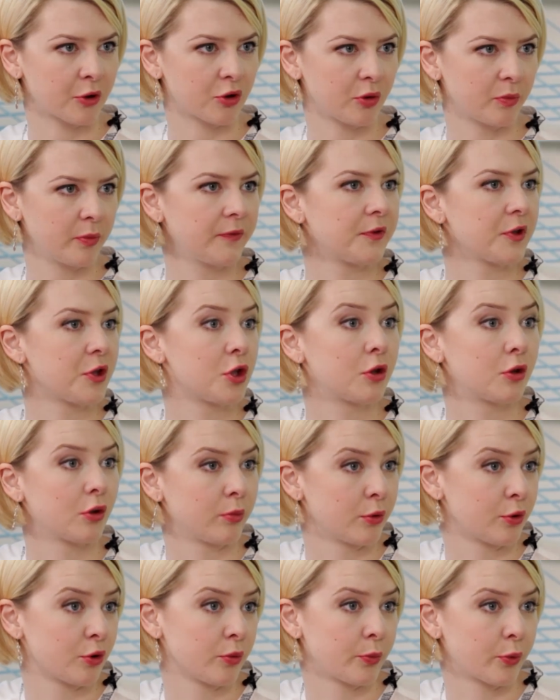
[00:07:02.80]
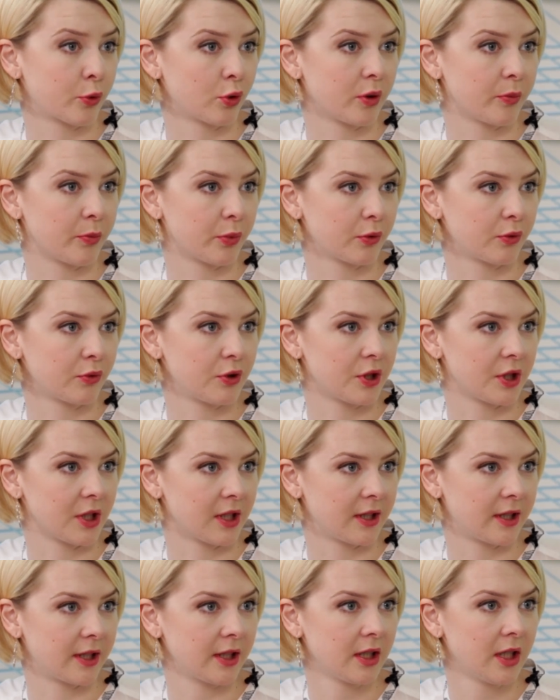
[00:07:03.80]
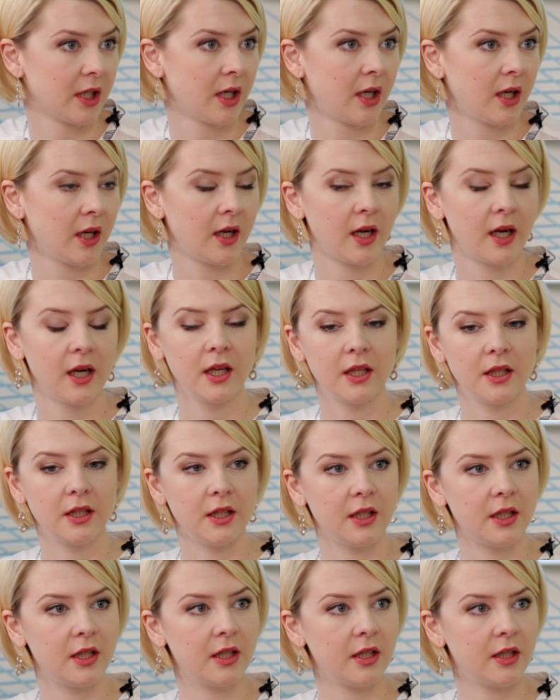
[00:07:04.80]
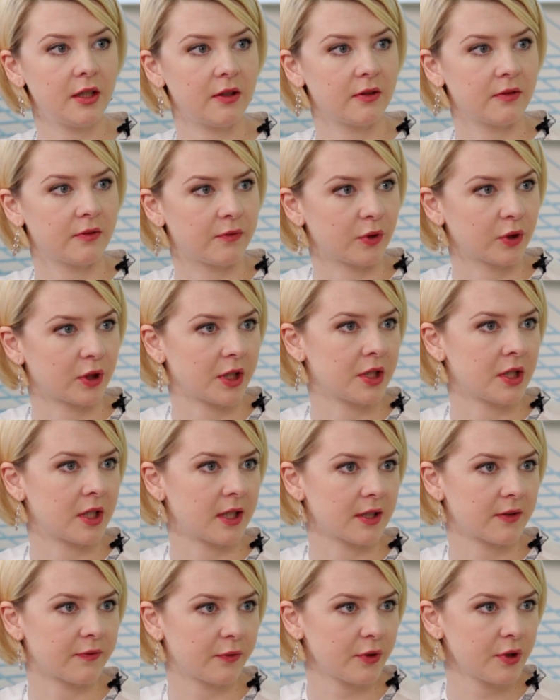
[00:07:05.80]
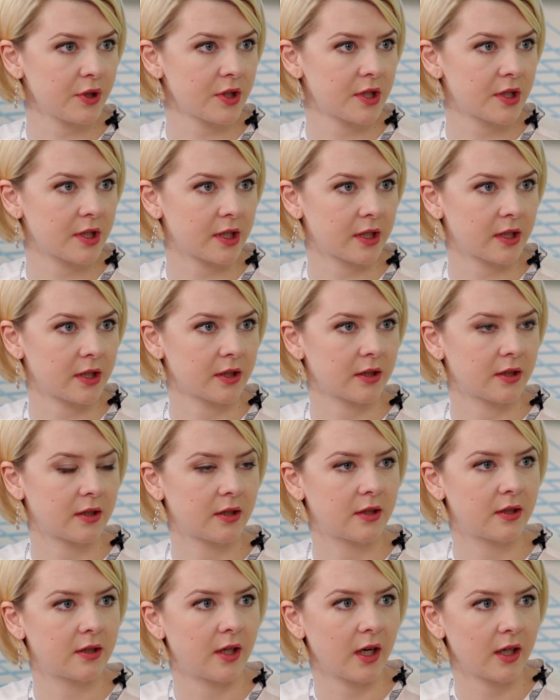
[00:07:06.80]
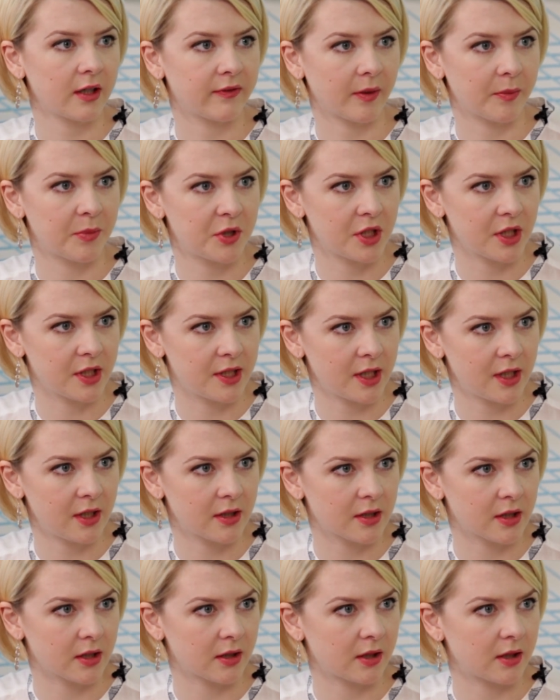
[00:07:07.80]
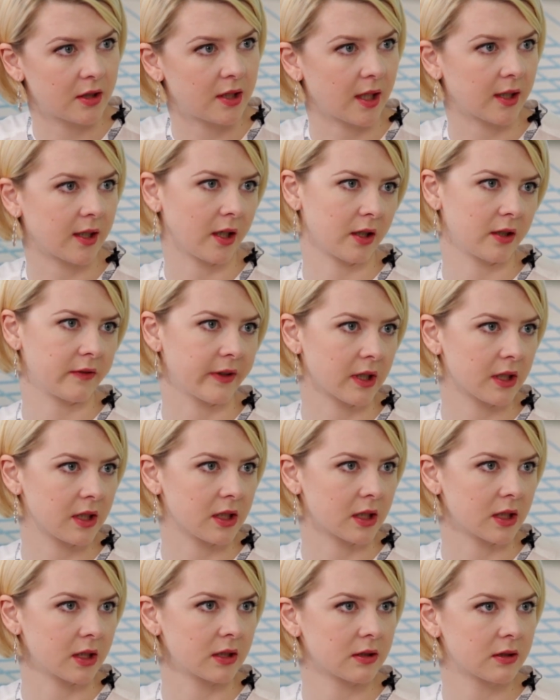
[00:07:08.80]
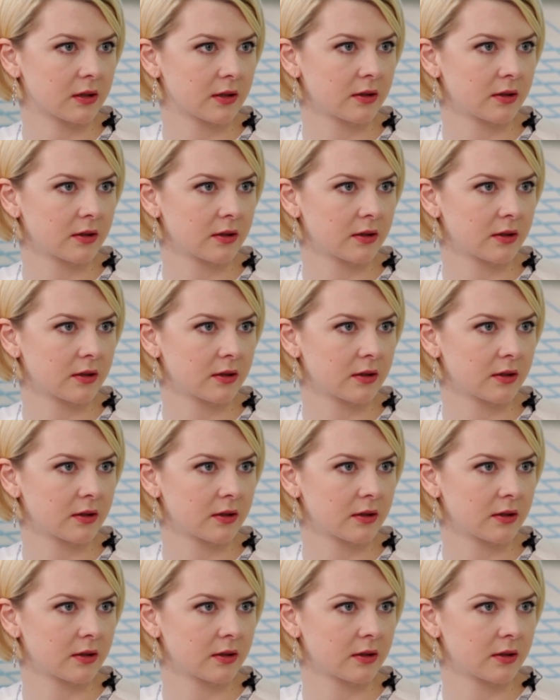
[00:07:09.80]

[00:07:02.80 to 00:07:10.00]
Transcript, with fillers: чтобы вы, чтобы супруга получили, угу. да? И вот они разводятся. Как вообще делится такая квартира?